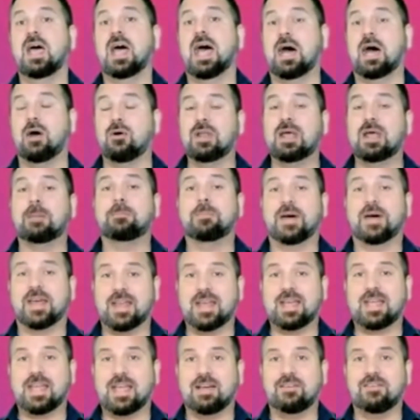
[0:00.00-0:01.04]
Ahora, para
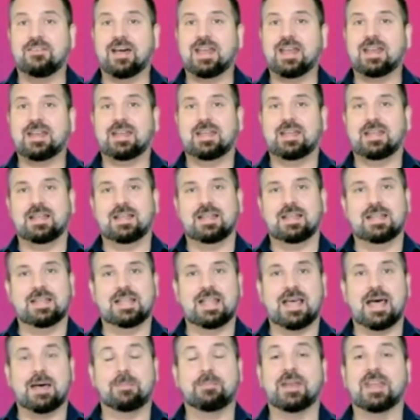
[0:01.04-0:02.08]
acabar
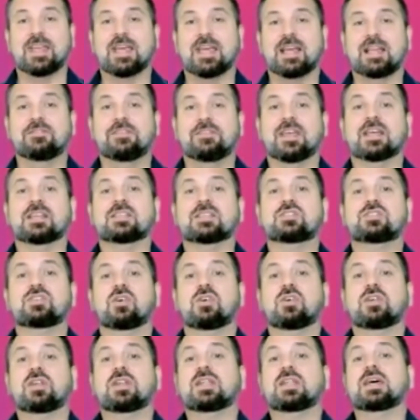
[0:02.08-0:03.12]
la
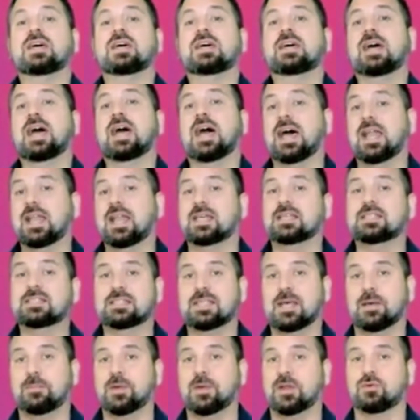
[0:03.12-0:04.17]
precalificación, a
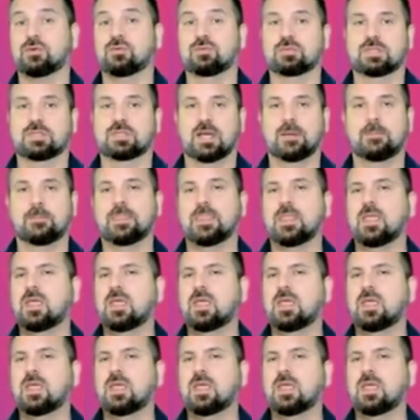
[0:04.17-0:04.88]
esta pregunta.